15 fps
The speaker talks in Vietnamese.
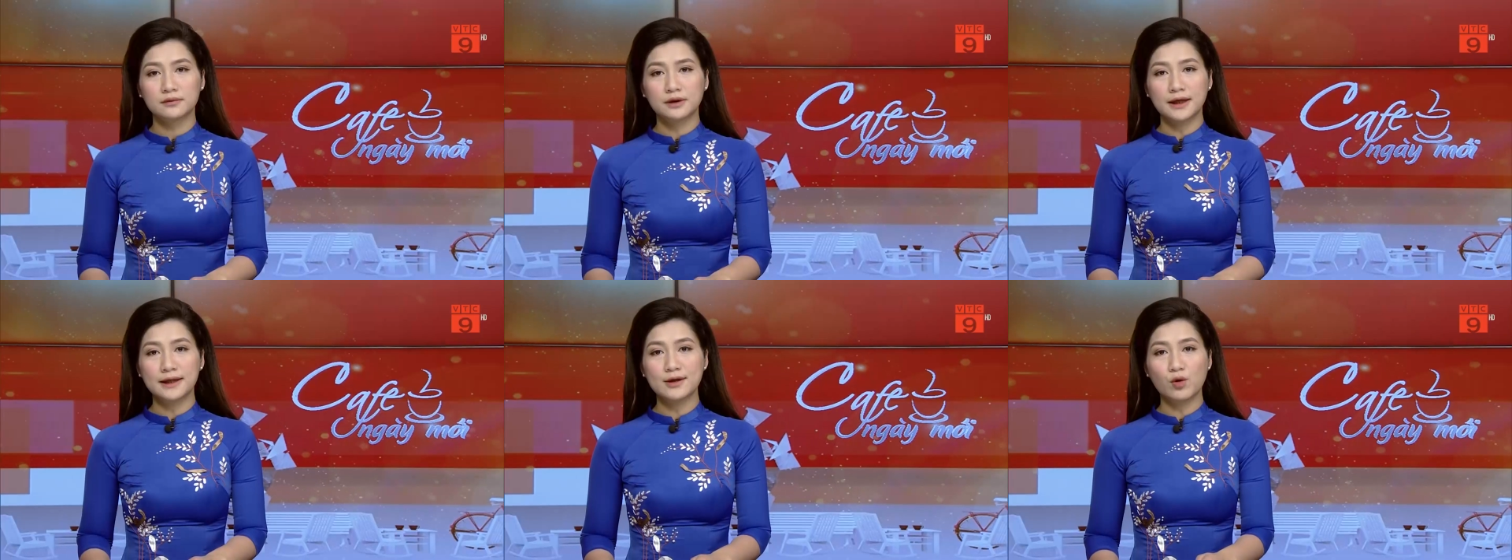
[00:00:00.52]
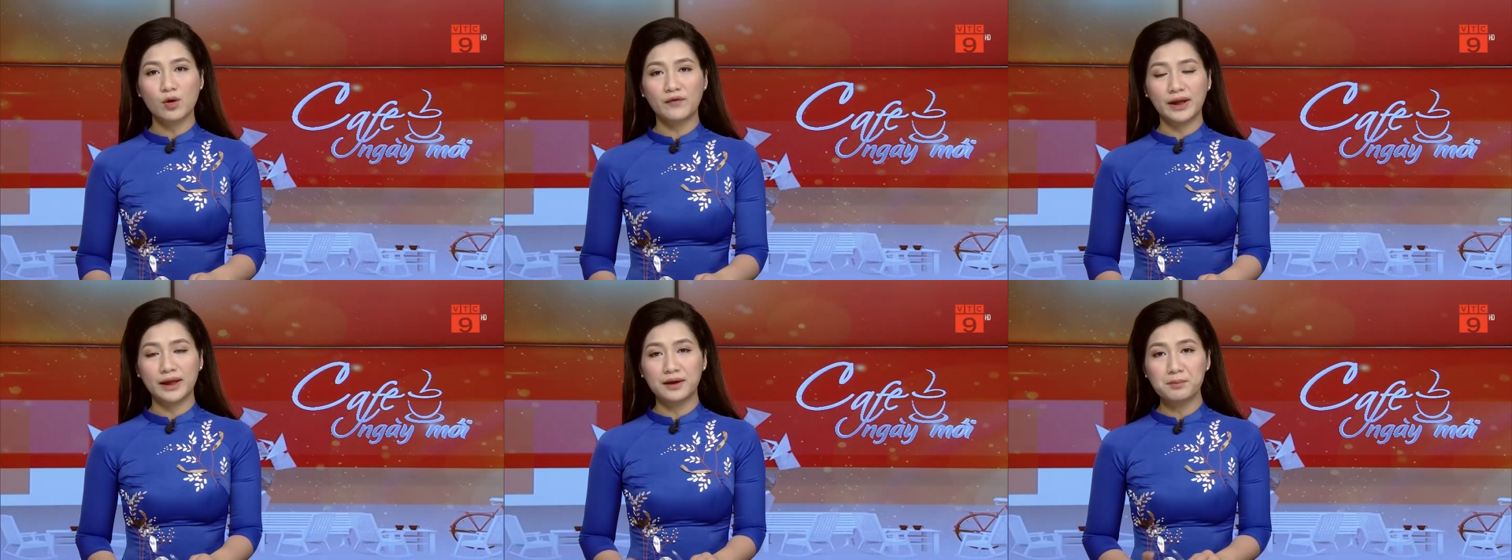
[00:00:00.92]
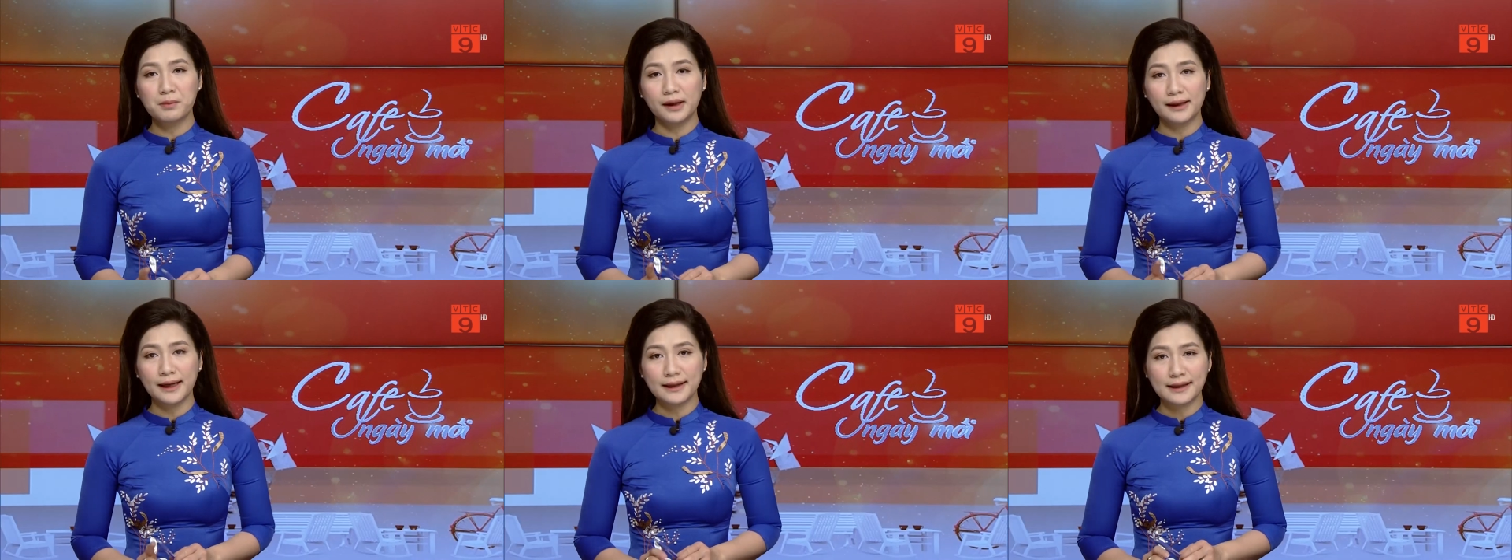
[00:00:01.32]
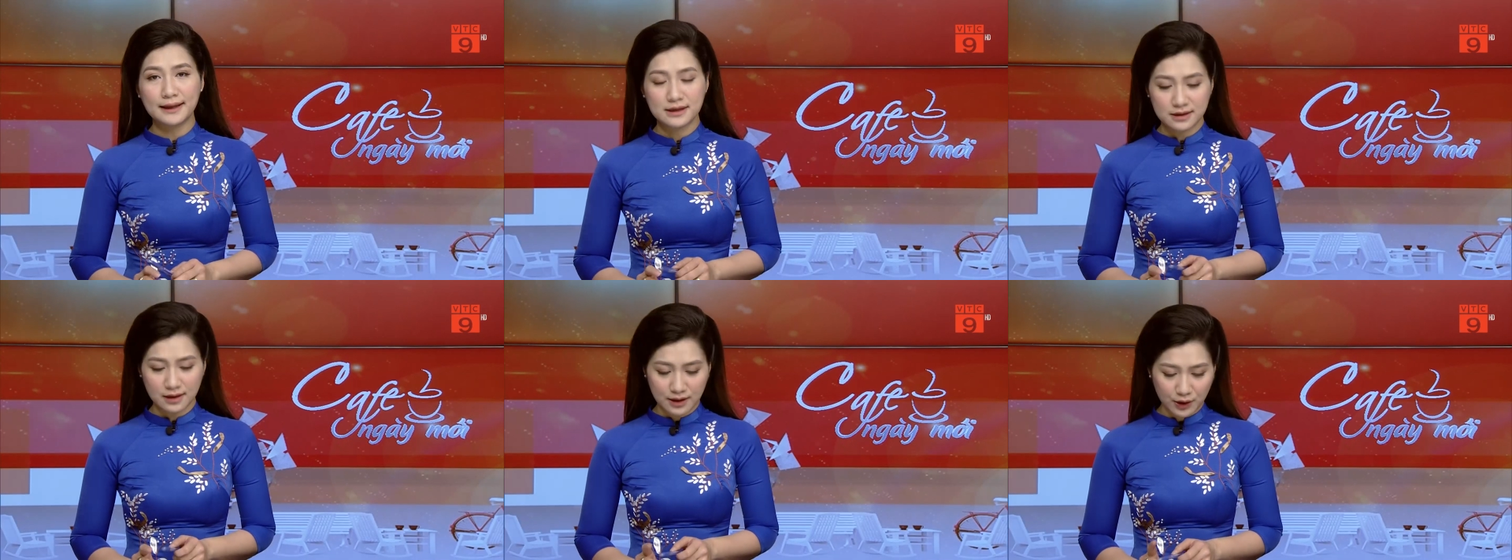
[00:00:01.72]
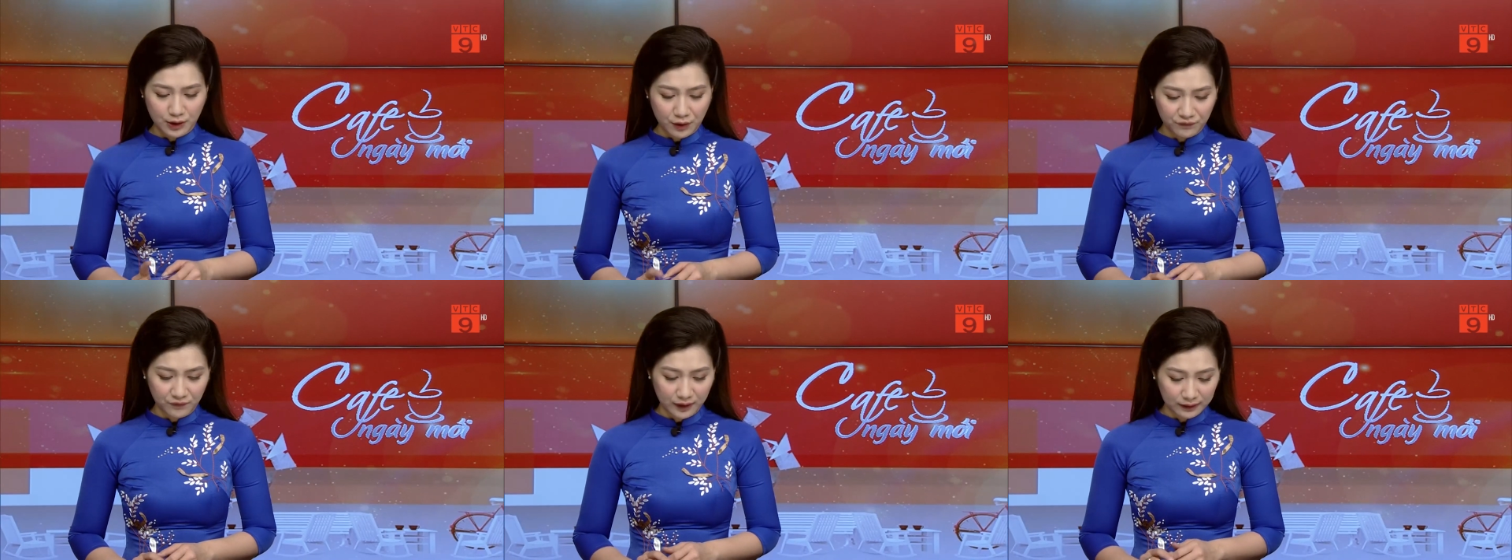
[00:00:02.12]
Kính thưa quý vị, mới đây thì Sở Giao
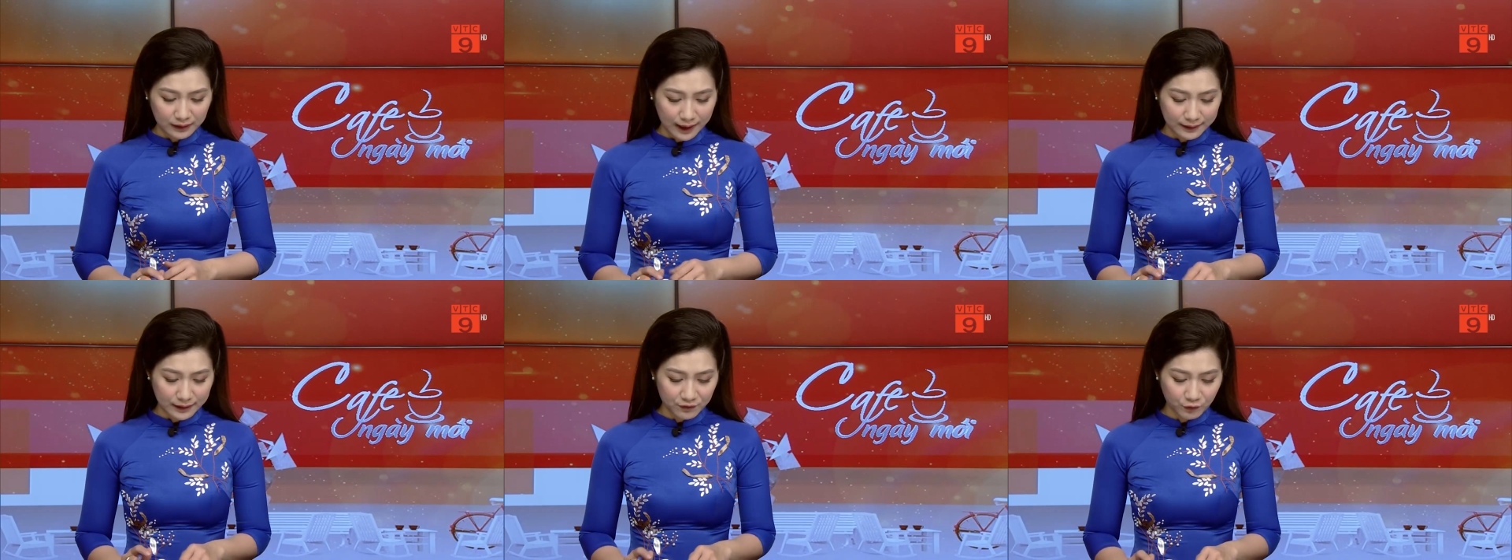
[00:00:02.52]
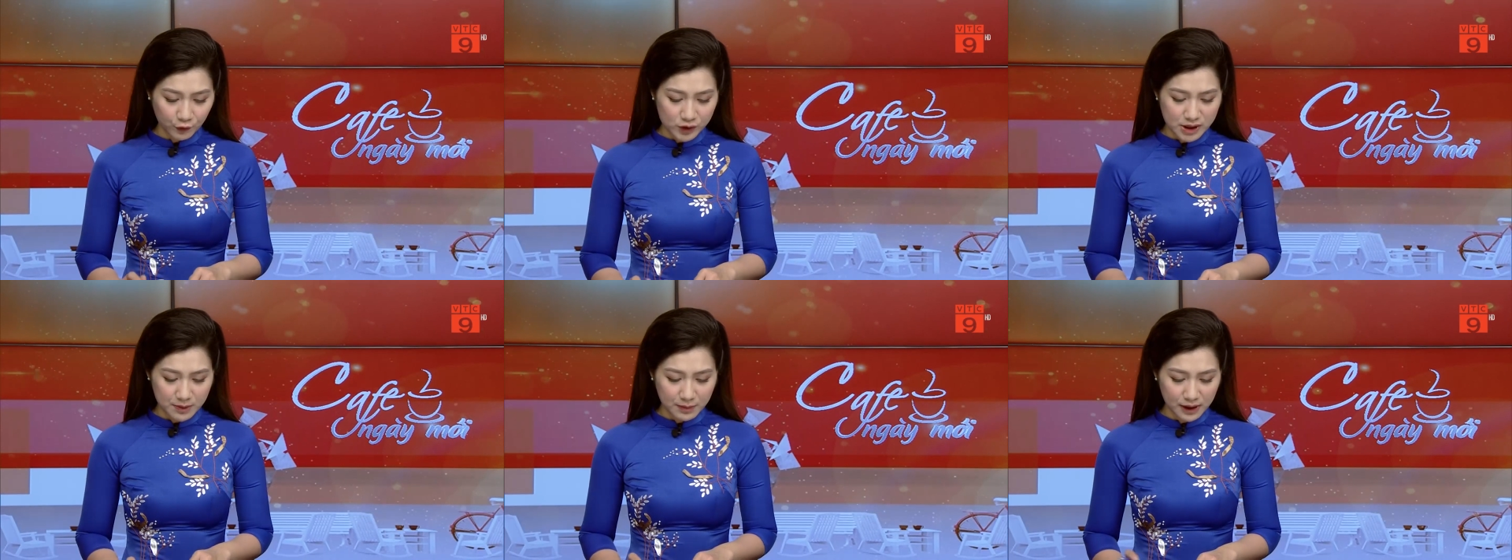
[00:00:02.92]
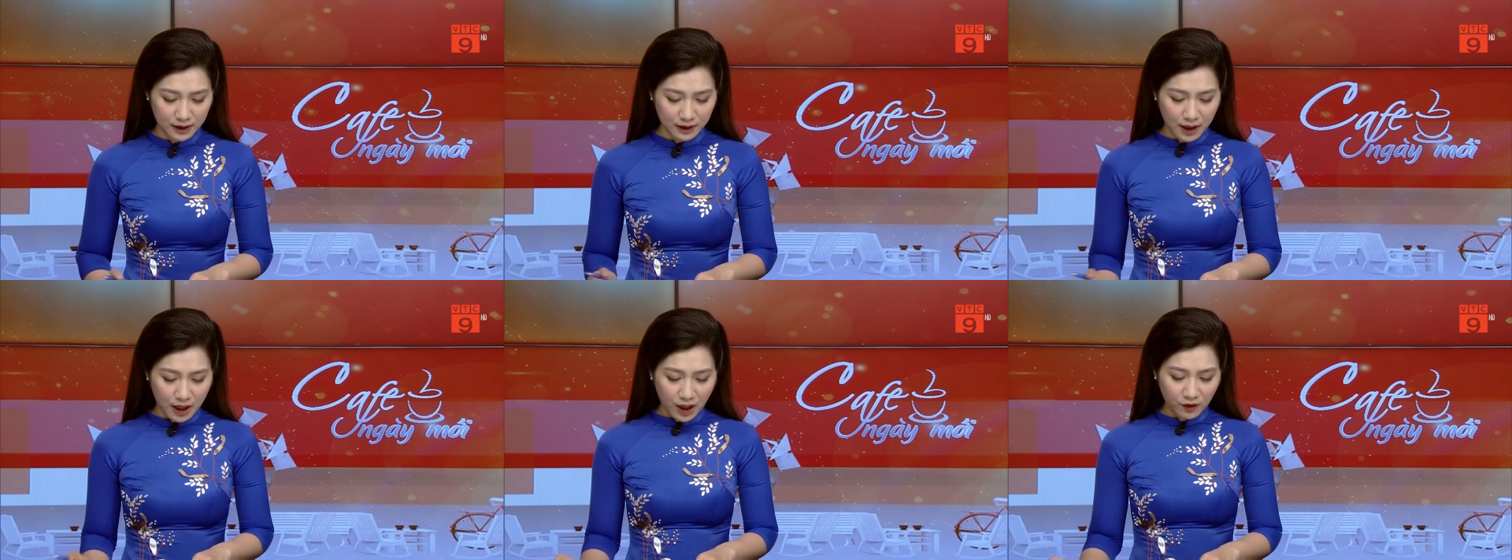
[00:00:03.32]
thông Vận tải Thành phố Hồ Chí Minh